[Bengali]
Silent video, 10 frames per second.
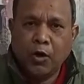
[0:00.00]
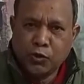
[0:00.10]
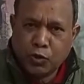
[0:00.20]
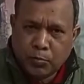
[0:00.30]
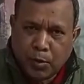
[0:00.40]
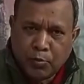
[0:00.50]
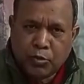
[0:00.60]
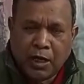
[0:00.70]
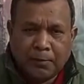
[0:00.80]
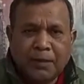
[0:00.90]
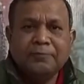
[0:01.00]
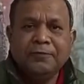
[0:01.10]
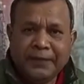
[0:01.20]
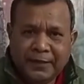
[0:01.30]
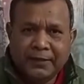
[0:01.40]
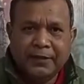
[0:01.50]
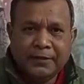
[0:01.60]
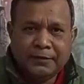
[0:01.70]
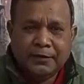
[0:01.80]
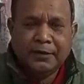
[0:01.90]
অঞ্জনবাবু আবার ফিরে
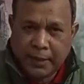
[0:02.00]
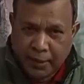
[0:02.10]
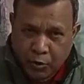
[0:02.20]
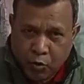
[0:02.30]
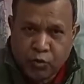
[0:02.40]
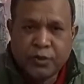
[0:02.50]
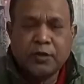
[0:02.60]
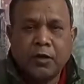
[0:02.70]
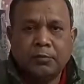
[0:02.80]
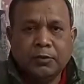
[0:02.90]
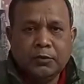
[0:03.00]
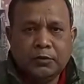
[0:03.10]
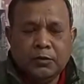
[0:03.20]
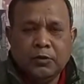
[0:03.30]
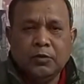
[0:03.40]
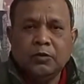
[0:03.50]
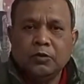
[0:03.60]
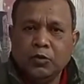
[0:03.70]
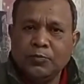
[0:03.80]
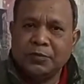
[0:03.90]
এলেন একটা খুশির খবর
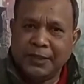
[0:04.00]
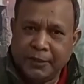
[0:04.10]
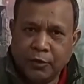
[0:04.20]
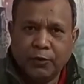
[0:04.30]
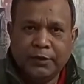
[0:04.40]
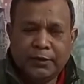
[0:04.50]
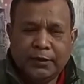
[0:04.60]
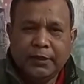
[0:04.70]
খুব শীঘ্রই